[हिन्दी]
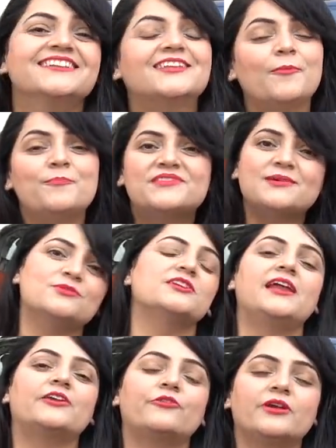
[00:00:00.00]
तब से मुझे
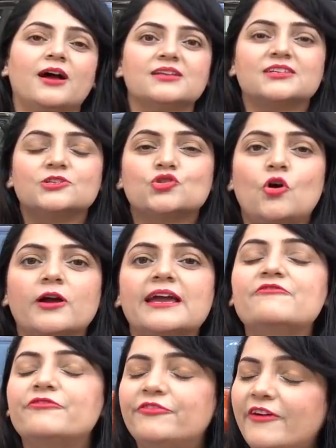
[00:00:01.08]
इलेक्ट्रिक कार्स का शौक
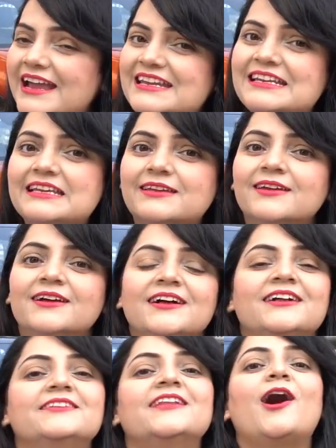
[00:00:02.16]
एंड फाइनली
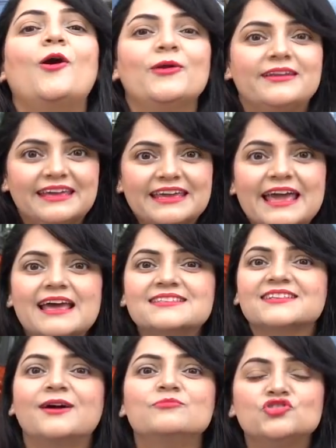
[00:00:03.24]
नाउ डे
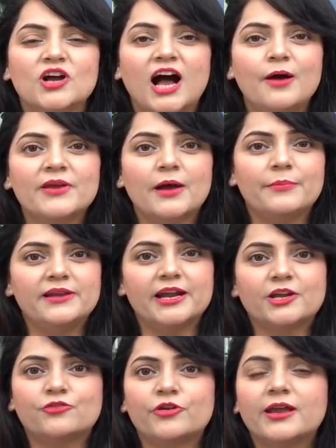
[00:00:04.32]
हैज़ कम जहाँ पे आप
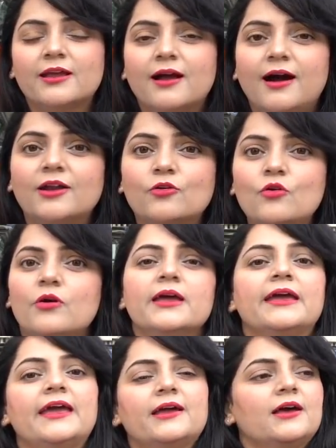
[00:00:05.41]
इलेक्ट्रिक कार को
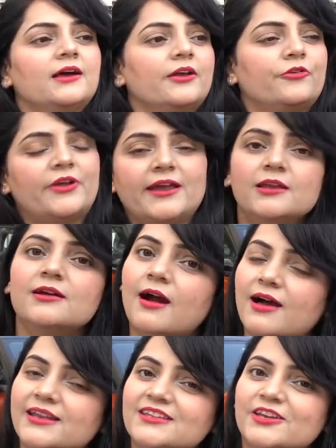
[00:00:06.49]
एक रेगुलर
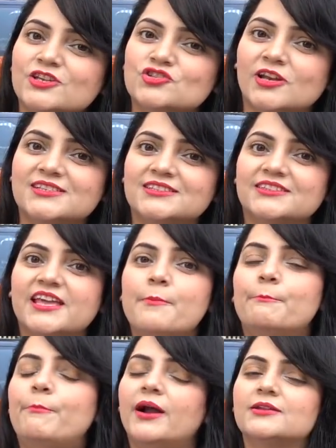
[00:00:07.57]
कार की तरह चला सकते हैं
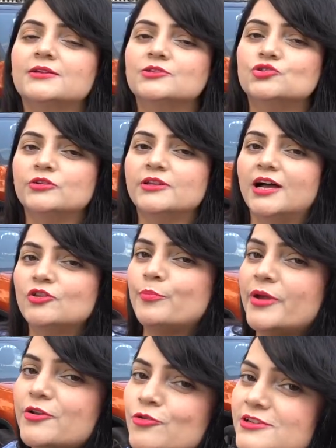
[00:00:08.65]
बट जो ना तो
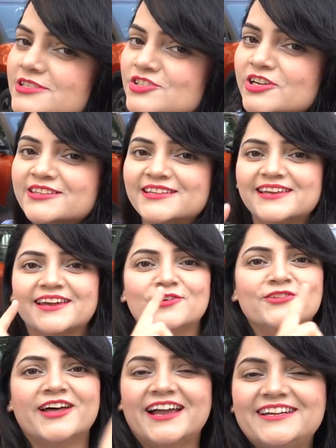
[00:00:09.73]
पेट्रोल से चलती हैं और
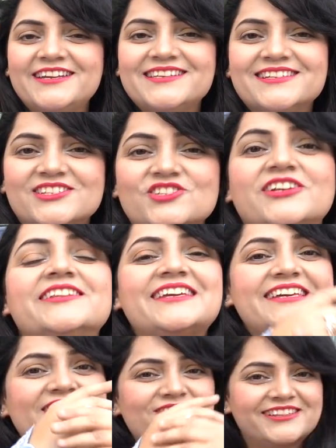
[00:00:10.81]
ना ही डीजल से चलती
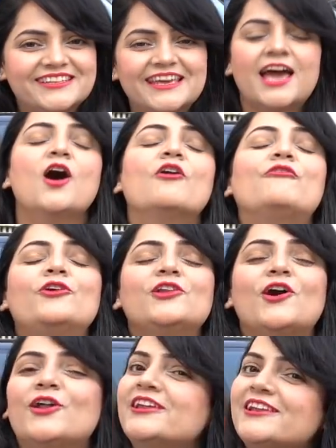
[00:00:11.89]
है ये चलती हैं फुल
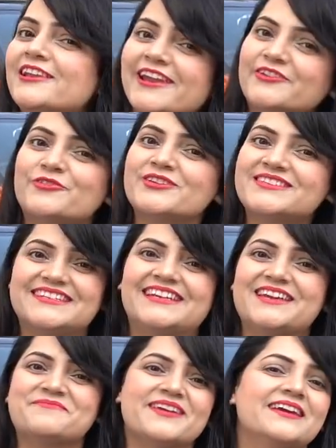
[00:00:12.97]
ऑन इलेक्ट्रिक पूरे
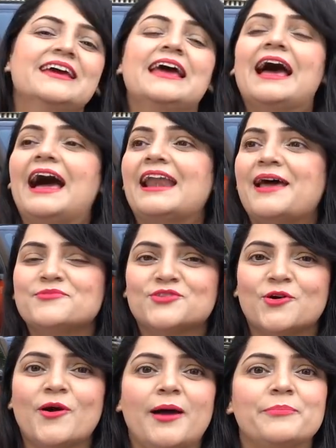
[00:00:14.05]
सिटी पे एंड आई एम
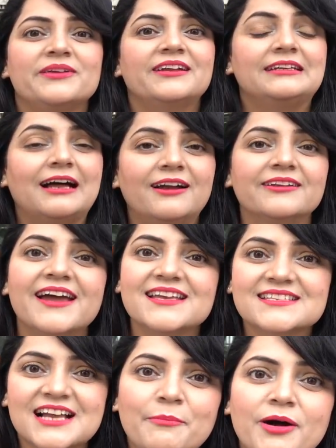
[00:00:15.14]
सो हैप्पी दैट टाटा
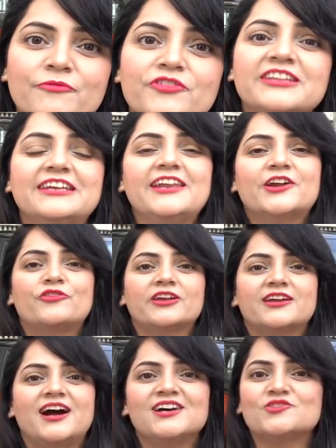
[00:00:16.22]
हैज़ कम अप विद इलेक्ट्रिक
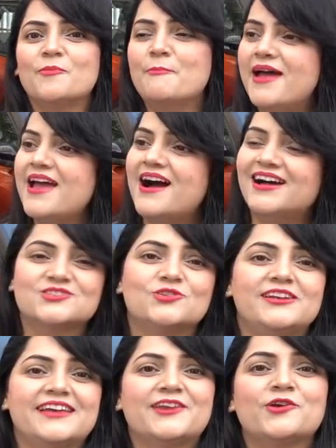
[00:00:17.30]
कार्स और मैं आज जो
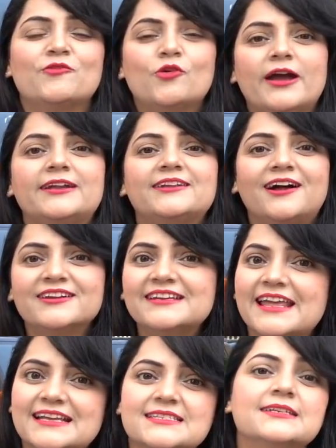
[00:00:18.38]
ले रही हूँ वो है टाटा
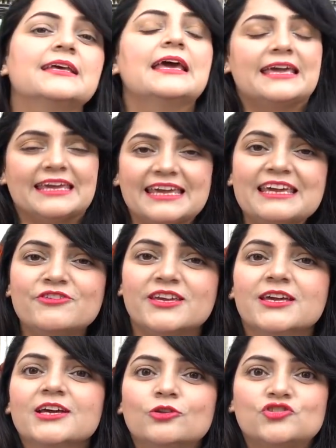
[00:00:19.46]
नेक्सन ईवी
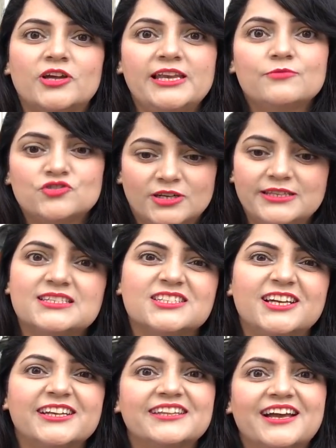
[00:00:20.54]
तो चलिए अब जल्दी से
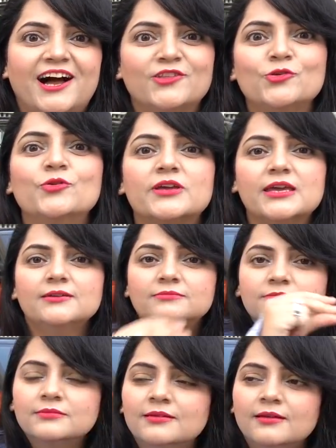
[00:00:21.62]
चल के दिखाती हूँ कि
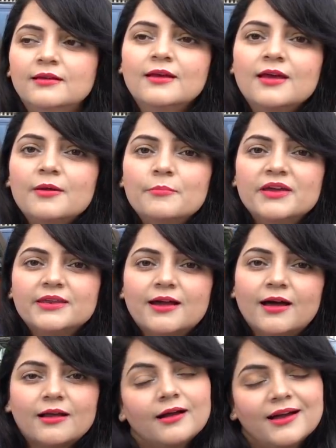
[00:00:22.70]
मेरी
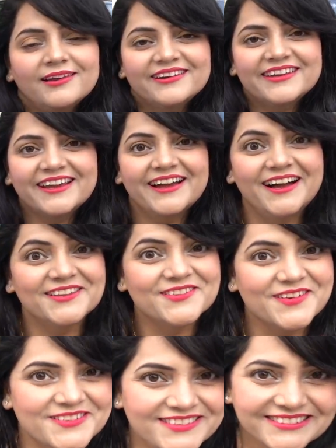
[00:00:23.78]
कार का कलर क्या है आ
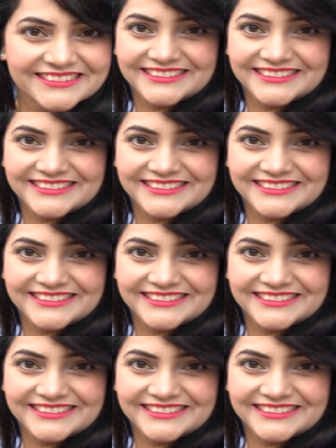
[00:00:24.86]
जाओ आ जाओ